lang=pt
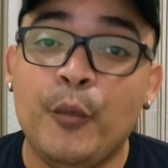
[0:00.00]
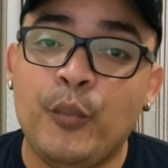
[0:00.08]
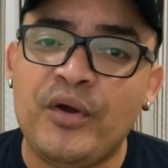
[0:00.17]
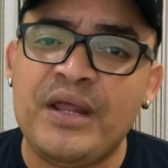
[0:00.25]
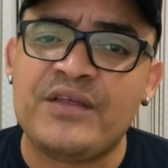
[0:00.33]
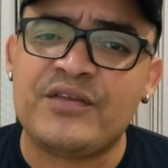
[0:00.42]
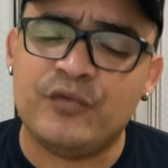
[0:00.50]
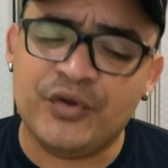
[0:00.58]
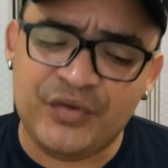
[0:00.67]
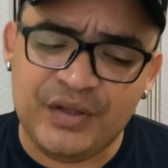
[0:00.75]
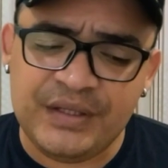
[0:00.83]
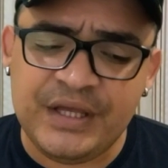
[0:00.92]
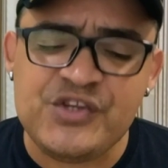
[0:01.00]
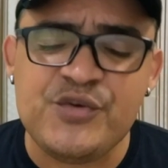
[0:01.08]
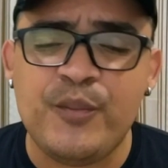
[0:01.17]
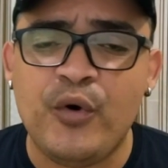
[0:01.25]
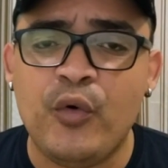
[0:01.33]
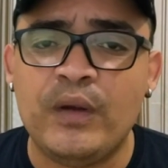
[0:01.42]
Porém, se você andar de
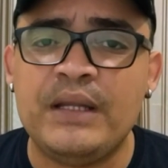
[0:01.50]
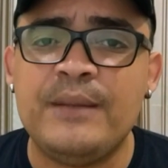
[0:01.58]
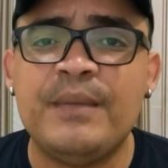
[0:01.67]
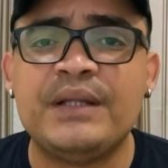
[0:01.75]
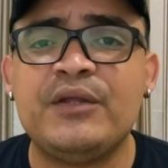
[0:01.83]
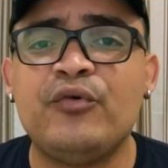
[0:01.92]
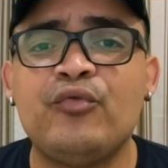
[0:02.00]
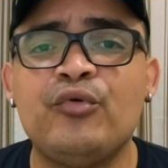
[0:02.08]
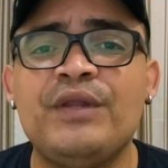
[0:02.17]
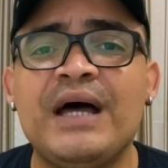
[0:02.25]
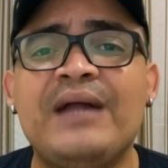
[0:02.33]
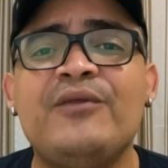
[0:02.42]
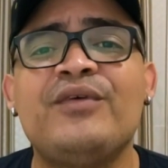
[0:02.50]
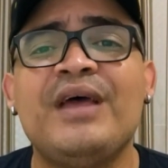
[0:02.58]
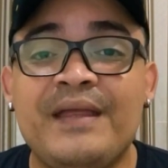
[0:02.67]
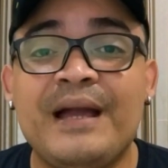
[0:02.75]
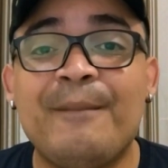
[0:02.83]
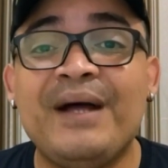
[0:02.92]
boa ali, manter os cuidados
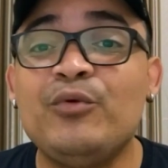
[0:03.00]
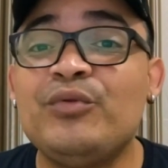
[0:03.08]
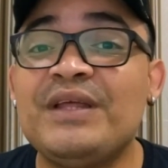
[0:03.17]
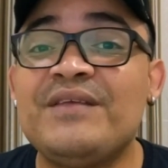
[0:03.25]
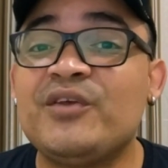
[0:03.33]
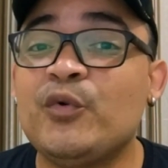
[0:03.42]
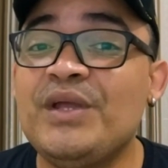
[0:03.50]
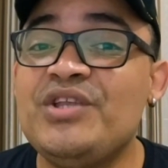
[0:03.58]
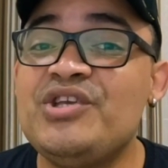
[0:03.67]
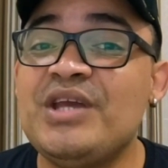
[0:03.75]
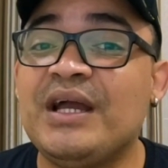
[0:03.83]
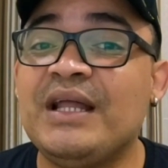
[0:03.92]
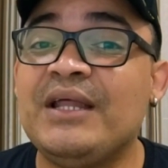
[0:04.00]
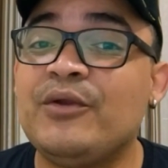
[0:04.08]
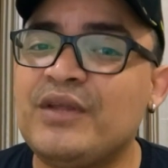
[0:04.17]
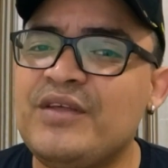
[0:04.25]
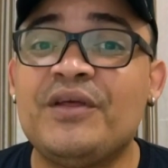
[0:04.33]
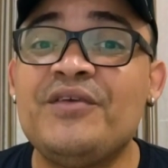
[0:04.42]
e a manutenção em dia,
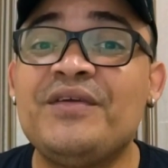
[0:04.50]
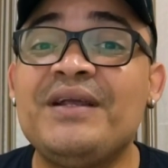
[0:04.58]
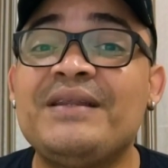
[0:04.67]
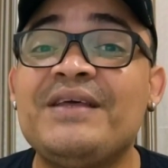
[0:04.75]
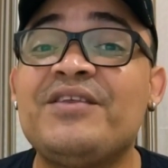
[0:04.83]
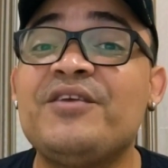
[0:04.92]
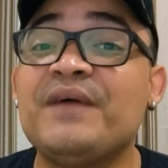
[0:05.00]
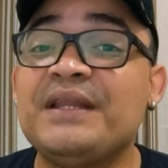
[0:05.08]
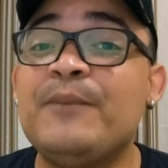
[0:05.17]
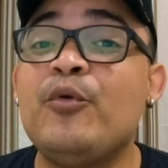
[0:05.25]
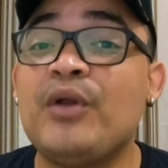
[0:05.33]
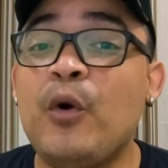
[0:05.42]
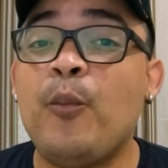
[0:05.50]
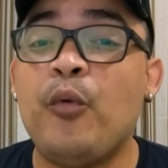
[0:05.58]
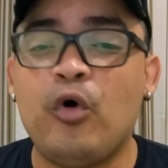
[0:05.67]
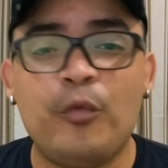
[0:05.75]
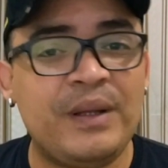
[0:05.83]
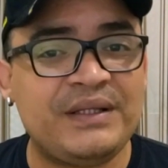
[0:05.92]
galera, eu tenho certeza que vai demorar um
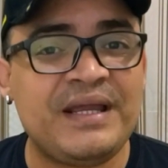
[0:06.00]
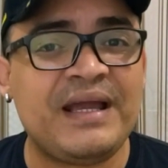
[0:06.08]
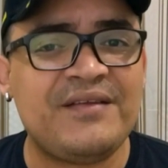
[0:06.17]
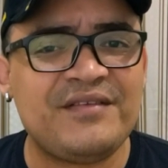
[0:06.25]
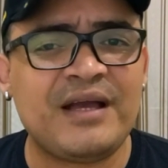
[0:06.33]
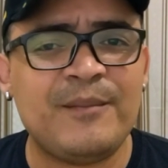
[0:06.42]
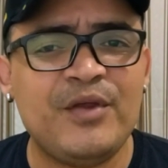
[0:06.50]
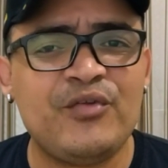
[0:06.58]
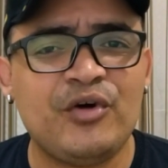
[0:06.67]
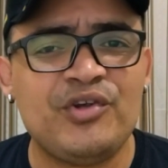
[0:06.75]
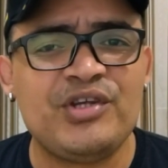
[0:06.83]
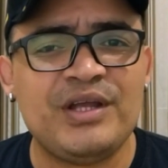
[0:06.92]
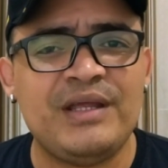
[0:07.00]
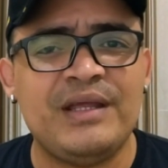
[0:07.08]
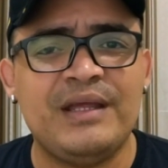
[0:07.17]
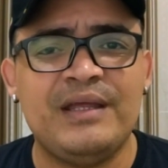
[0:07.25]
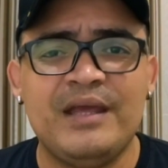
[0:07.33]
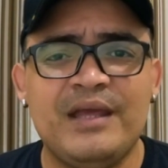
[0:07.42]
pouco para trincar esse cabeçote
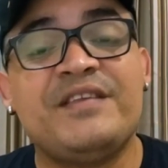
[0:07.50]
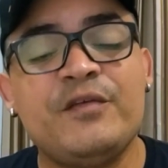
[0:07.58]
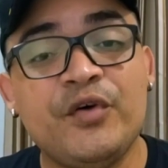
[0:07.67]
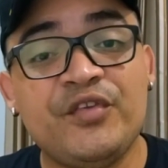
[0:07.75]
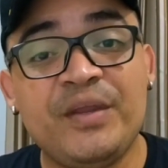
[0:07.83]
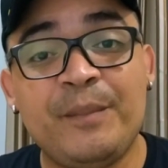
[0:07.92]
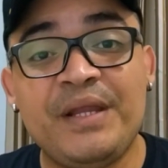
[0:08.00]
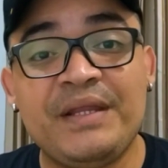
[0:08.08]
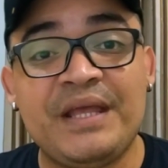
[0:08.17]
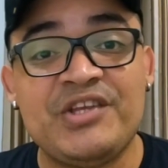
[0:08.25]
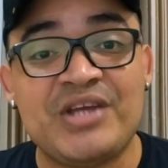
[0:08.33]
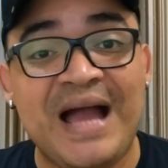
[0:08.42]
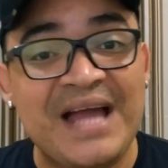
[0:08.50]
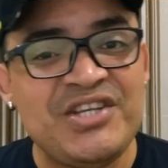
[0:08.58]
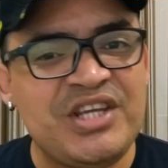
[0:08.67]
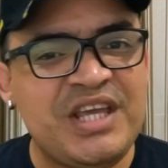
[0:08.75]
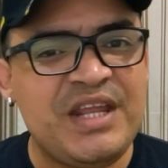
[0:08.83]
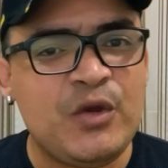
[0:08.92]
aí, hein? E se você pretende
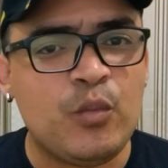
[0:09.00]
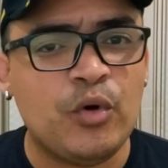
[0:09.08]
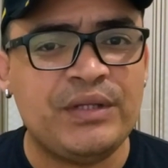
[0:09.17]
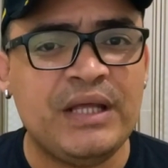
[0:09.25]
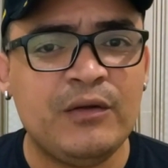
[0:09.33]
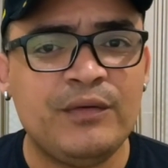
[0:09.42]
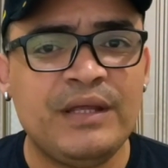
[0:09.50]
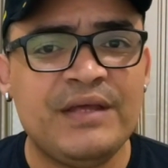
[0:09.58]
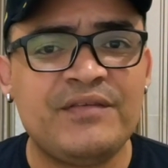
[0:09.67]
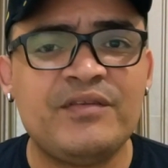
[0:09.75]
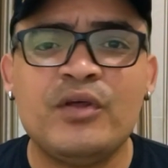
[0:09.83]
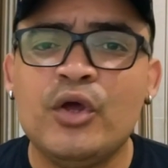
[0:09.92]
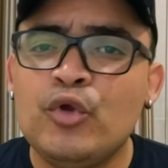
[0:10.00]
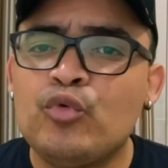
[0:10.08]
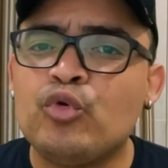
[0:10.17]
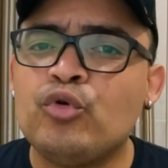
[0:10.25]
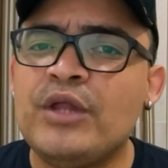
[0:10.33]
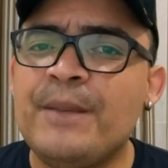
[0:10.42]
adquirir um modelo desses,
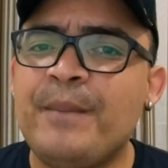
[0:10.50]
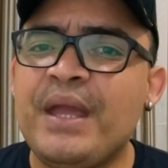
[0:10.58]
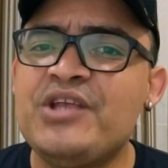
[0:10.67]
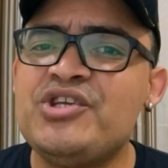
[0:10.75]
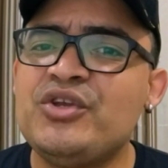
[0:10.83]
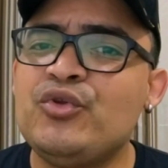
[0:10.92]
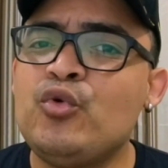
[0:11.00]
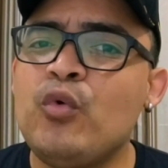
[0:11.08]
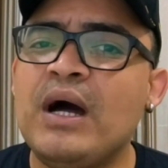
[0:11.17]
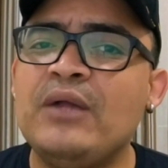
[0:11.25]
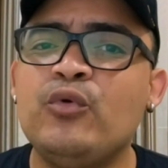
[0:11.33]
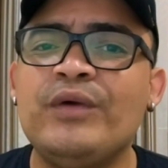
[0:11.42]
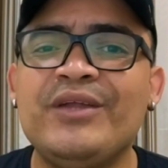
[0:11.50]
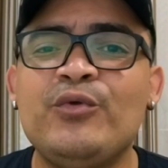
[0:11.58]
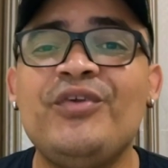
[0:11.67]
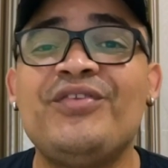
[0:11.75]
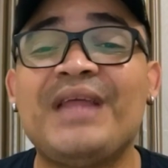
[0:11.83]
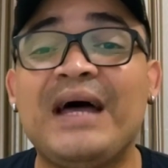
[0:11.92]
tudo depende do ano e do
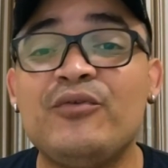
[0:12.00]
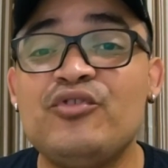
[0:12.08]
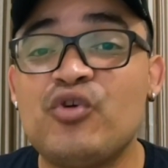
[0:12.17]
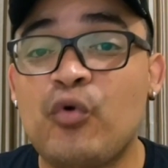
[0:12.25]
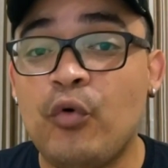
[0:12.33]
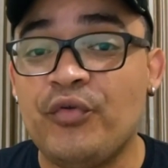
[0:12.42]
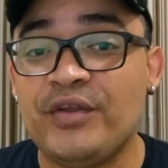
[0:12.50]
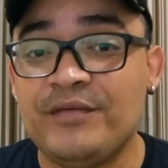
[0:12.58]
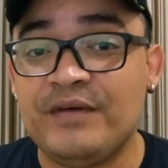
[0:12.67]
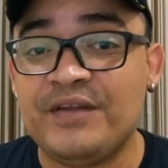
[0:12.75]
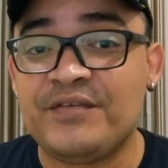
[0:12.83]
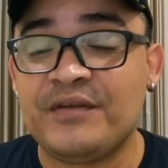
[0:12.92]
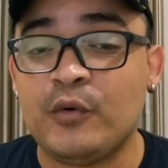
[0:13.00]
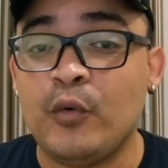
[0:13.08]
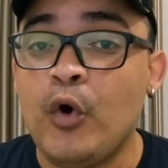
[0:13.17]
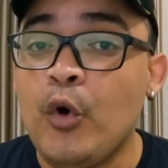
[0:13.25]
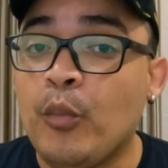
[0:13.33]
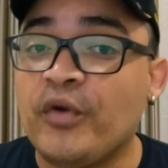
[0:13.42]
estado de conservação
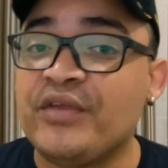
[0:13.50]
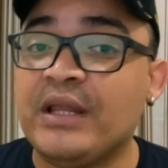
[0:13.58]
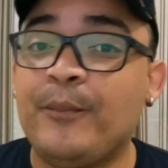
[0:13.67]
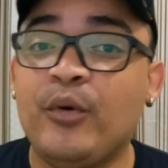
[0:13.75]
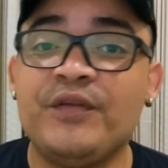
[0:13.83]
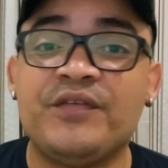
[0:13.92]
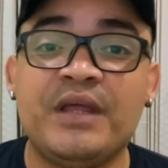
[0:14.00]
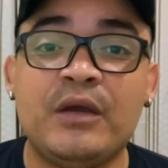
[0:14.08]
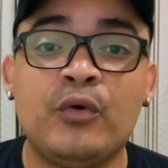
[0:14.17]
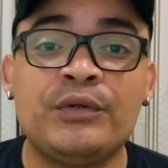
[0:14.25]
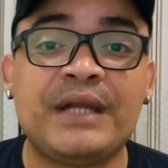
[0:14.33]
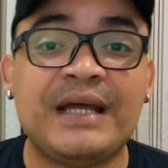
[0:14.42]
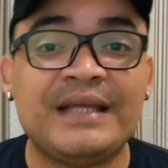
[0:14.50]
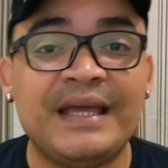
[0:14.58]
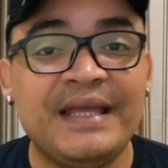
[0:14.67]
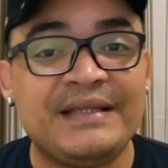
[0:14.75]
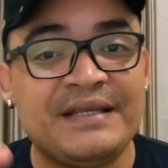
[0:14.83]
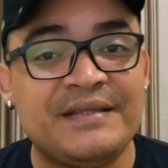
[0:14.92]
pois ela pode ser encontrada
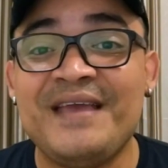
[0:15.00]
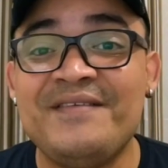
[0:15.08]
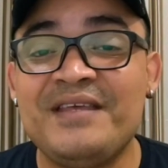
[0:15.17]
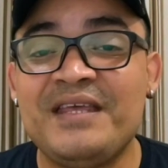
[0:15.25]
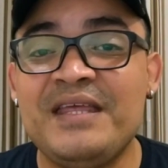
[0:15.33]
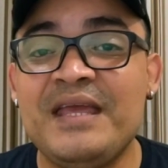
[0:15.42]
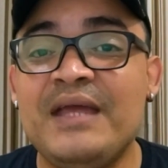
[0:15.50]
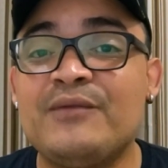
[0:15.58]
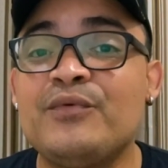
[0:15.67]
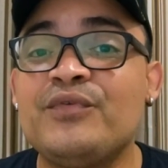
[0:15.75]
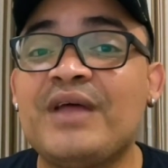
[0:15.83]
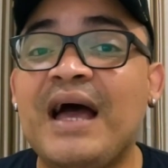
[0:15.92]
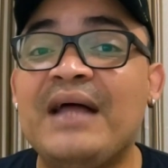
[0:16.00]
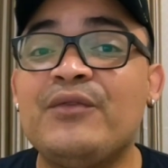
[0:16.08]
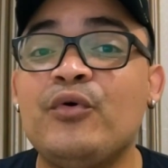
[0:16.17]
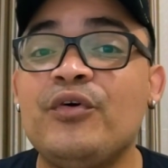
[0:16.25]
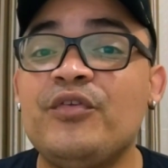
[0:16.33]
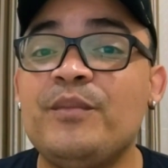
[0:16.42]
entre 6.500 a
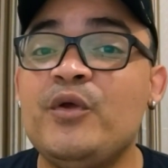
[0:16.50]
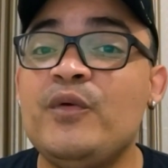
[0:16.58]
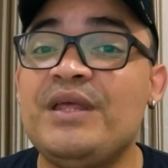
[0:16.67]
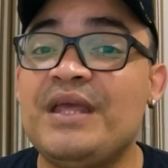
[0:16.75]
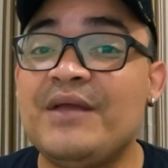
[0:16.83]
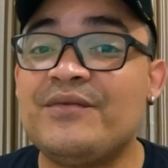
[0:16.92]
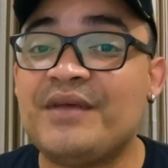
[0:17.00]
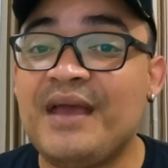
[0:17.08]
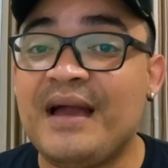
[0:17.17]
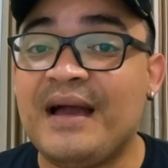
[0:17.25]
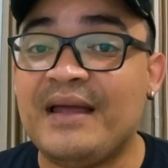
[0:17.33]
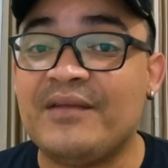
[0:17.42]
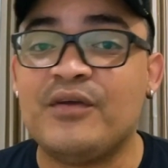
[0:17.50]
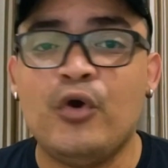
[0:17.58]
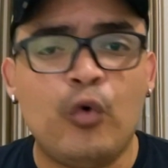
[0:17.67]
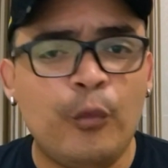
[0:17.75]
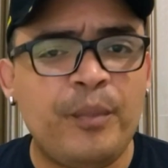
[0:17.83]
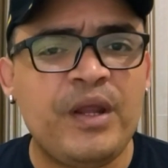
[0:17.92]
12.500 reais,
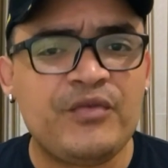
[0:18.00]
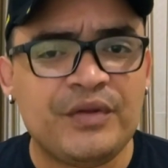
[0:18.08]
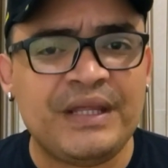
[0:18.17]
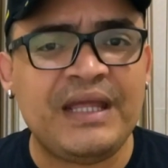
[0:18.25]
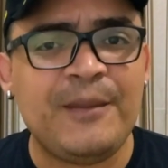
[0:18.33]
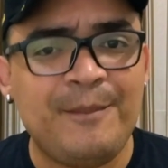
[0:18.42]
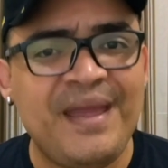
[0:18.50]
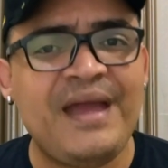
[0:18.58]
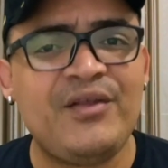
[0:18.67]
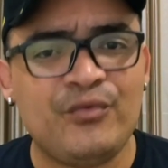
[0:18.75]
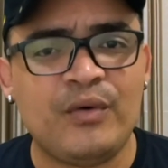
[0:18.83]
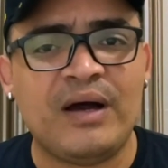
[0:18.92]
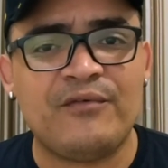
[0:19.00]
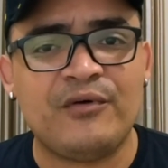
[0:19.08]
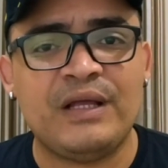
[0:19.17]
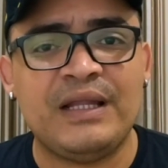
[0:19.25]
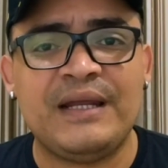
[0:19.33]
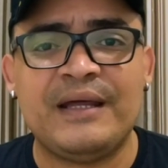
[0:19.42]
um preço até que bem razoável,
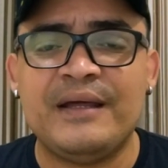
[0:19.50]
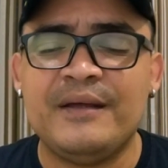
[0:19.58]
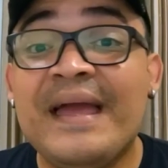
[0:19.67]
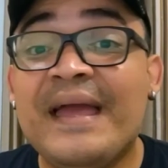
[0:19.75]
galera.